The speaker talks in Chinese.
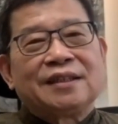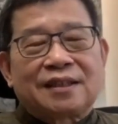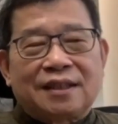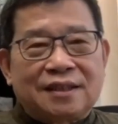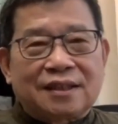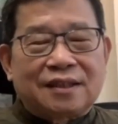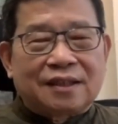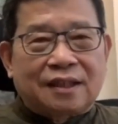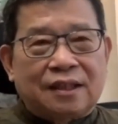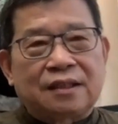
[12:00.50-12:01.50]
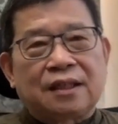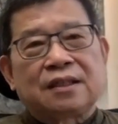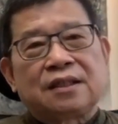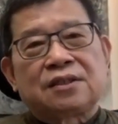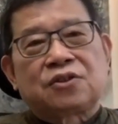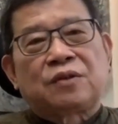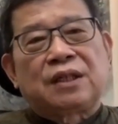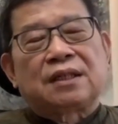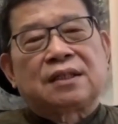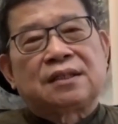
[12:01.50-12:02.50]
跟那个那个重
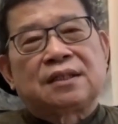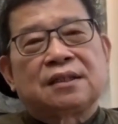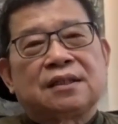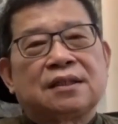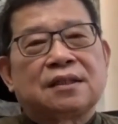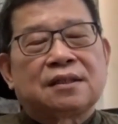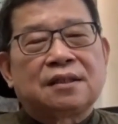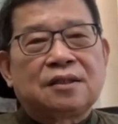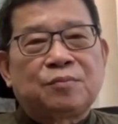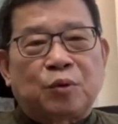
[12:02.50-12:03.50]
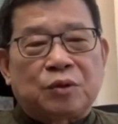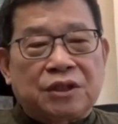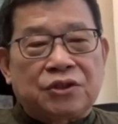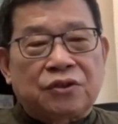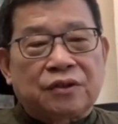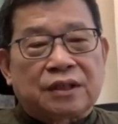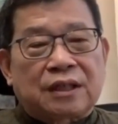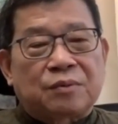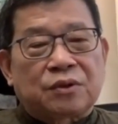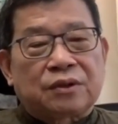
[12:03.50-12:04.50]
量跟那个普京送的差
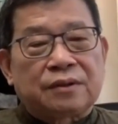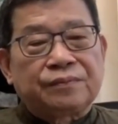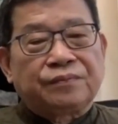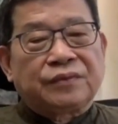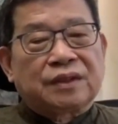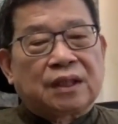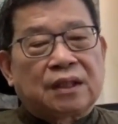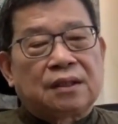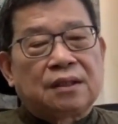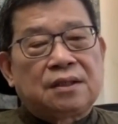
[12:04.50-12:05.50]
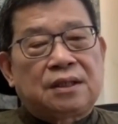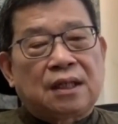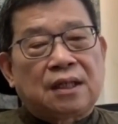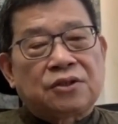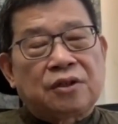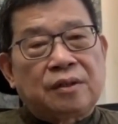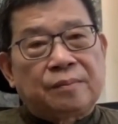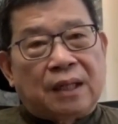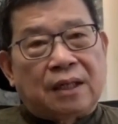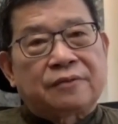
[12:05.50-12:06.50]
不多。啊，香港最
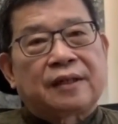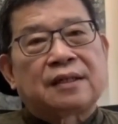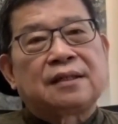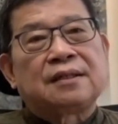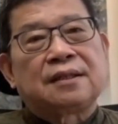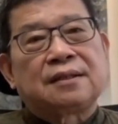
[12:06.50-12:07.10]
麻烦的一